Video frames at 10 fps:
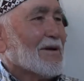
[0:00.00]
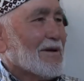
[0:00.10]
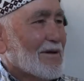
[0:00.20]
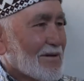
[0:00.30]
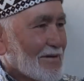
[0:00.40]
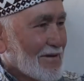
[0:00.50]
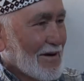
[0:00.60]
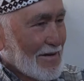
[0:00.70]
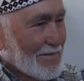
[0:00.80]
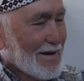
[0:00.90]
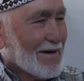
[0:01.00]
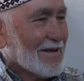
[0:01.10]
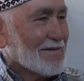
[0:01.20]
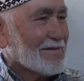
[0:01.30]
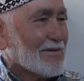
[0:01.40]
E, ee, harman
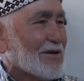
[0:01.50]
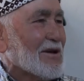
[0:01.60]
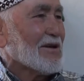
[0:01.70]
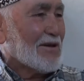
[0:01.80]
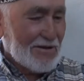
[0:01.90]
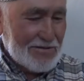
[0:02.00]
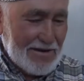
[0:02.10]
kaldırdık. E,